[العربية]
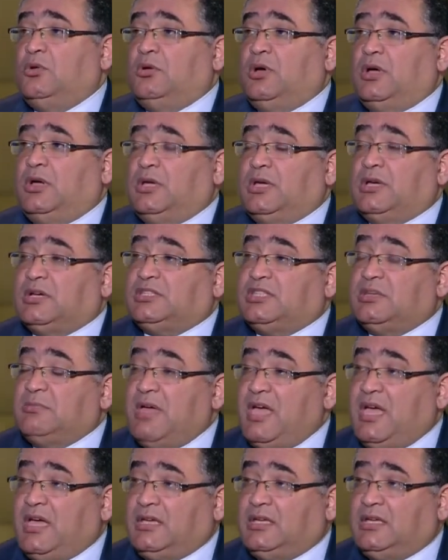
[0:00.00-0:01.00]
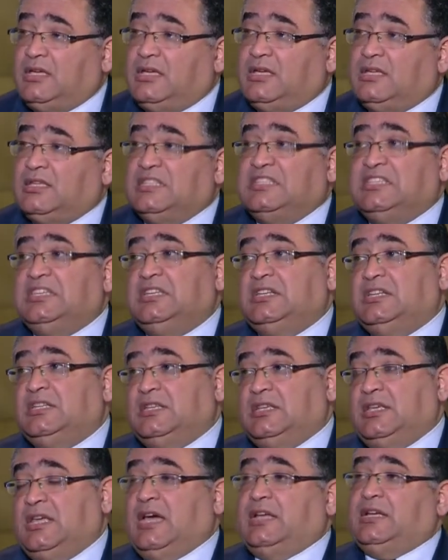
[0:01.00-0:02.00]
اجتماعي
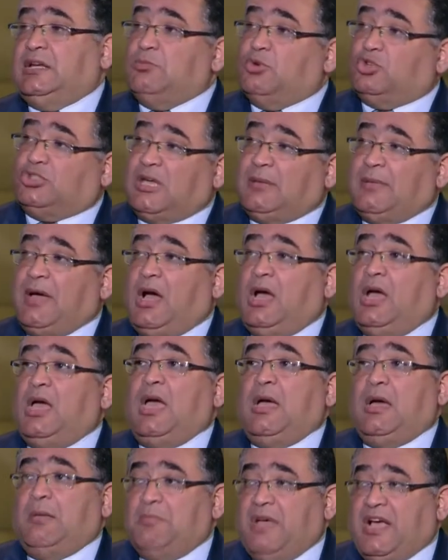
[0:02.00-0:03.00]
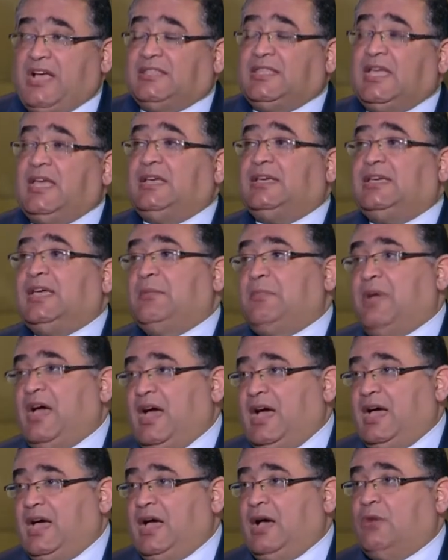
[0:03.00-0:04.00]
ديني يعني المجتمع محتاج
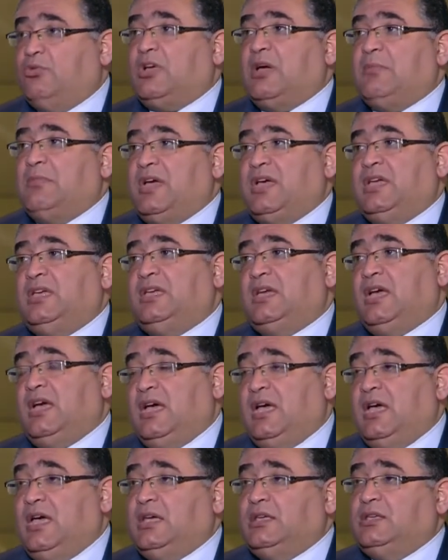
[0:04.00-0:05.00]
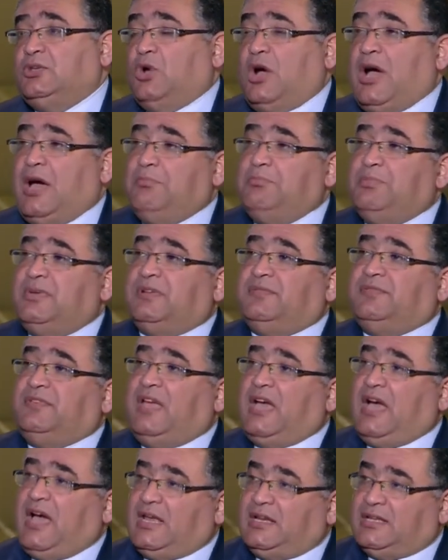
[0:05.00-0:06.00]
جماعة أو جمعية يعبر
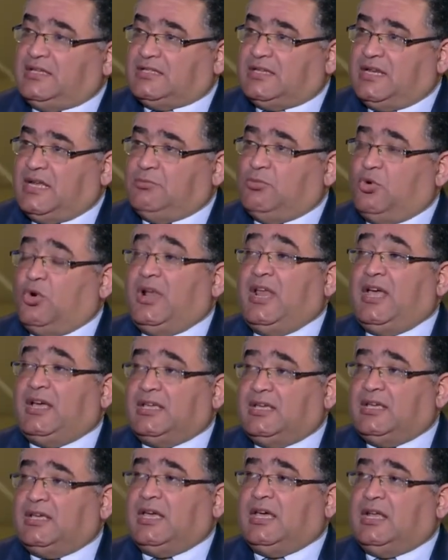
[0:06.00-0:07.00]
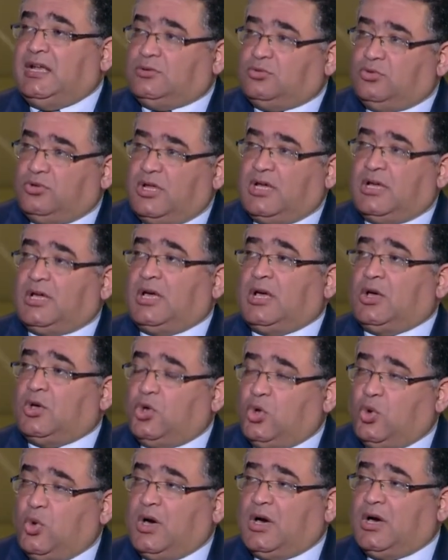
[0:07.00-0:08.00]
فيها عن إسلام ولكن كانت هناك
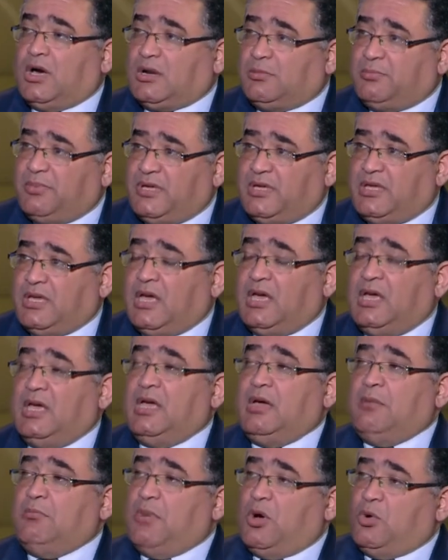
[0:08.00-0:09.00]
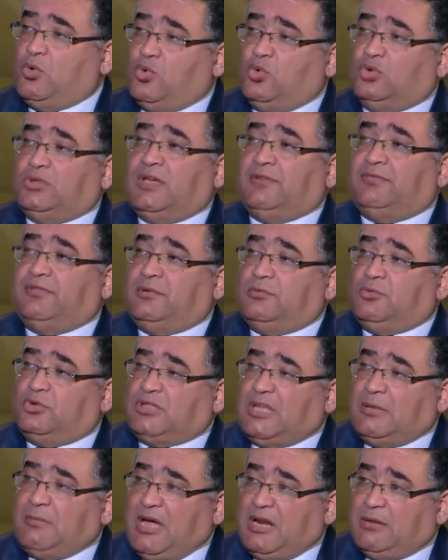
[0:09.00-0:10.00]
قوى غربية موجودة في
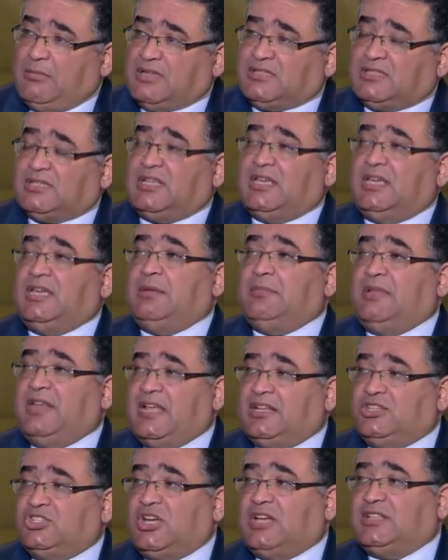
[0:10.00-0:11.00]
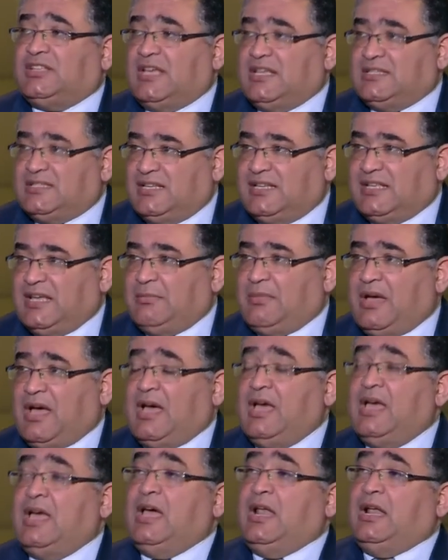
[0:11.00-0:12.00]
المجتمع المصري هي من أنشأت هذه الجماعة
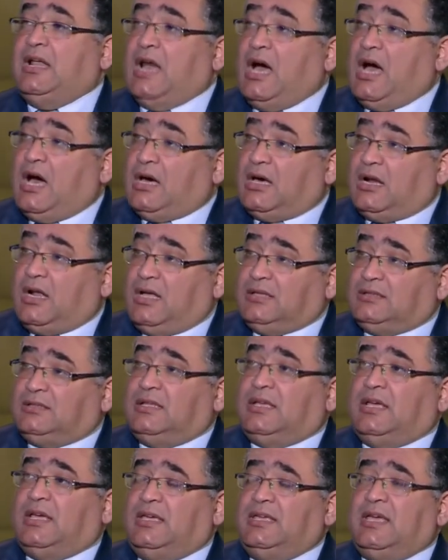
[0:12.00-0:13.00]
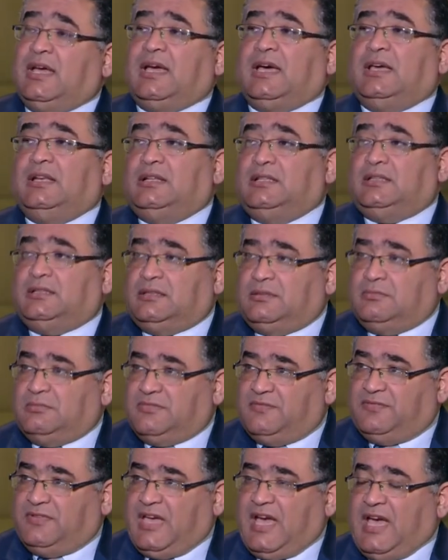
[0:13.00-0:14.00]
لأغراض هي كانت
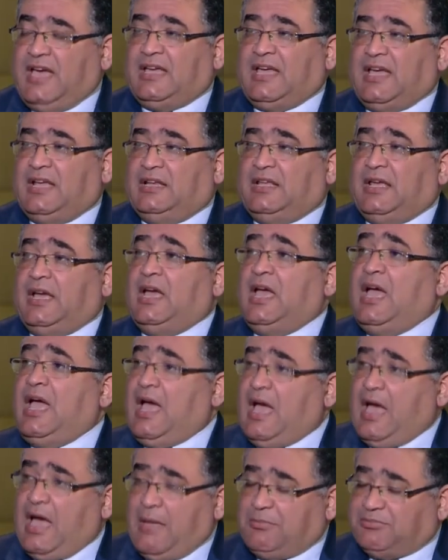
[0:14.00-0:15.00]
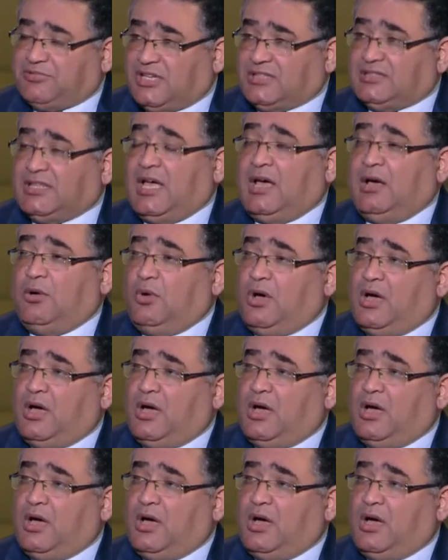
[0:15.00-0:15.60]
في حاجة إليها ابسطها